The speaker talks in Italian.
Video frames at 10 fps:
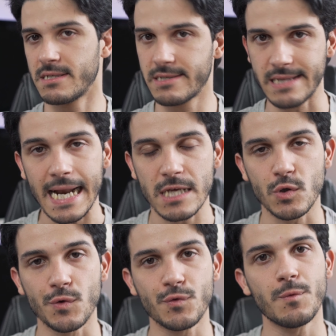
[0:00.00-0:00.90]
Stare
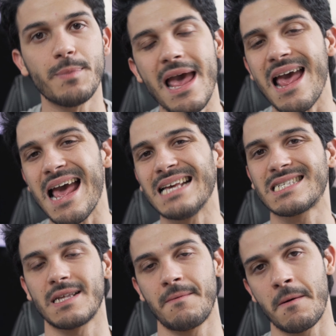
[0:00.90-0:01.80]
su YouTube è
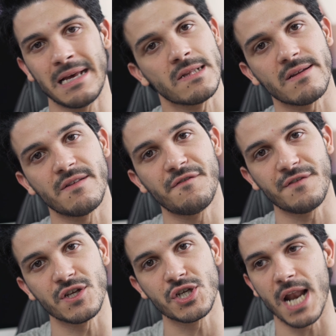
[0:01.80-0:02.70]
estremamente
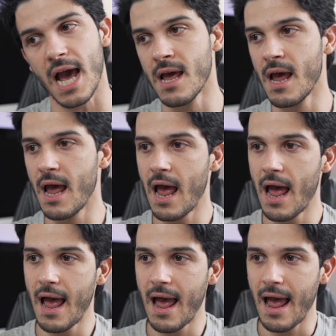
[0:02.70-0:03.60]
difficile.
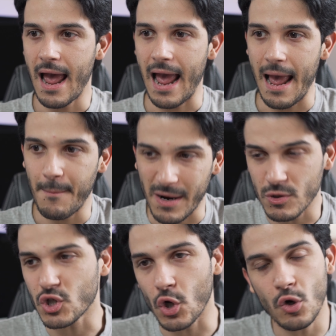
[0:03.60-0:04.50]
Ma
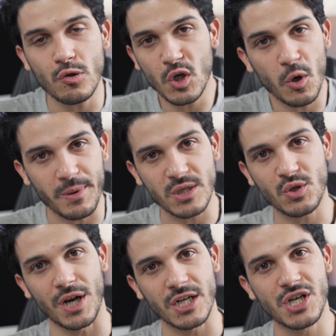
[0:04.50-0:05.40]
questo non lo dico per
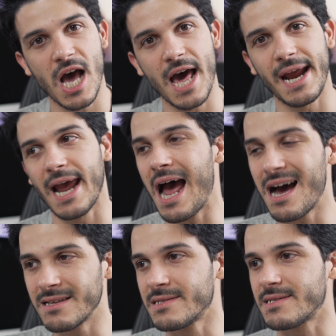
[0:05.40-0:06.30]
scoraggiare,
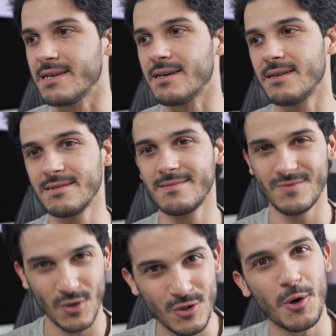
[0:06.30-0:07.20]
anzi,
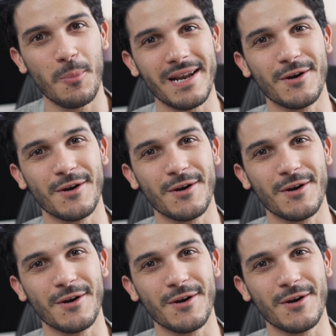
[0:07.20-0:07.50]
lo dico per